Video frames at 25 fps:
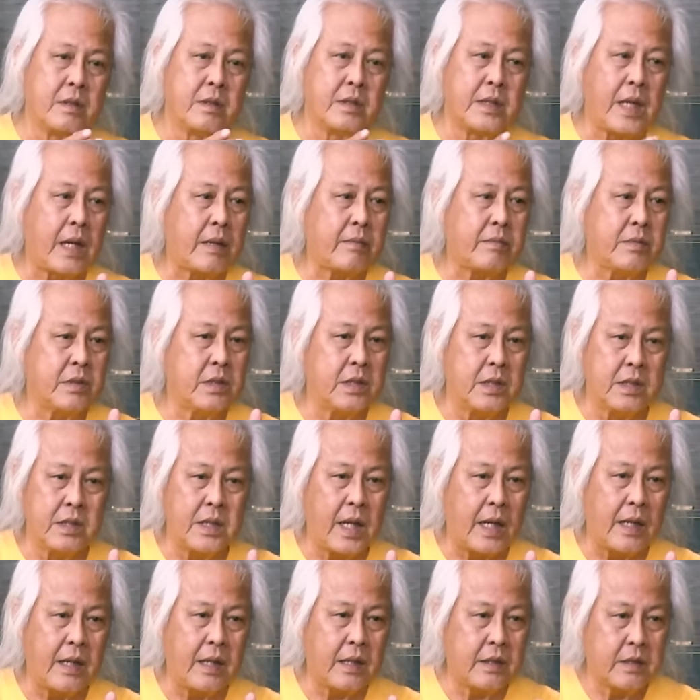แจ็คตรงถึงไห
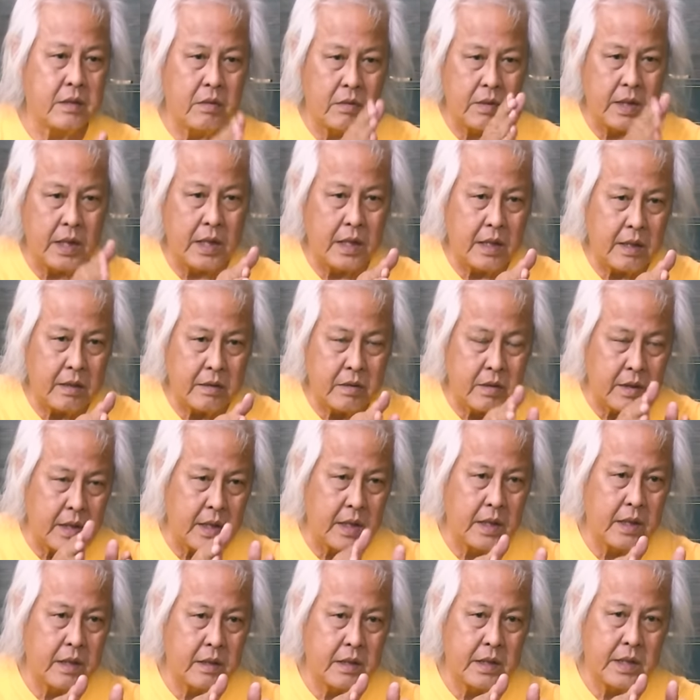นแล้วตรงนี้แล้วตรง
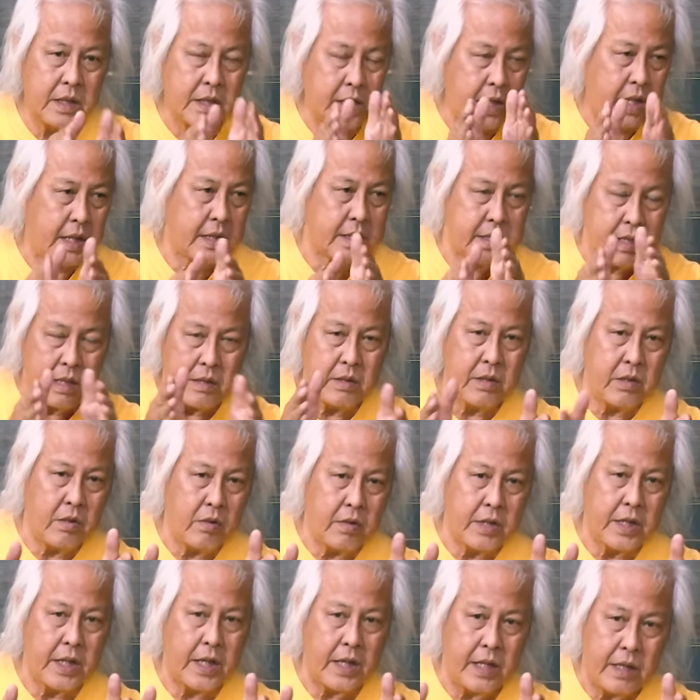นี้นี่เทสแล้วนี่โอ
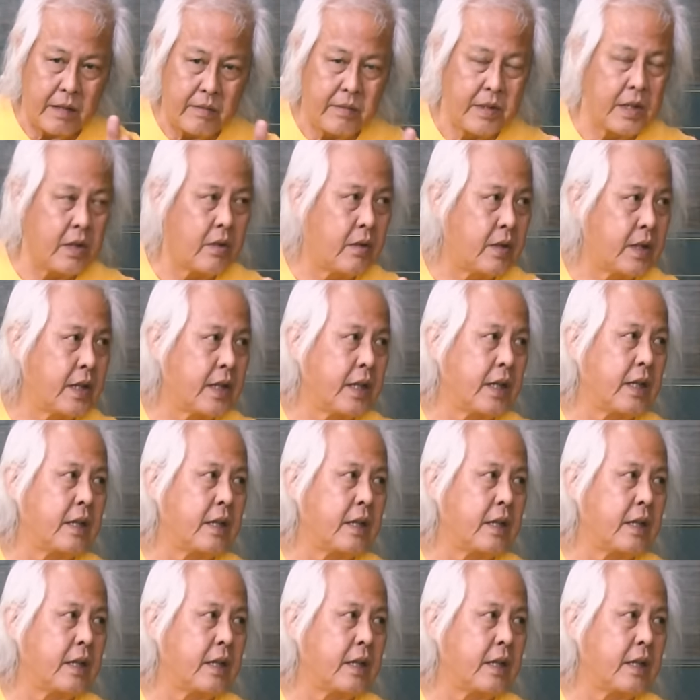เคครับนี่โอเค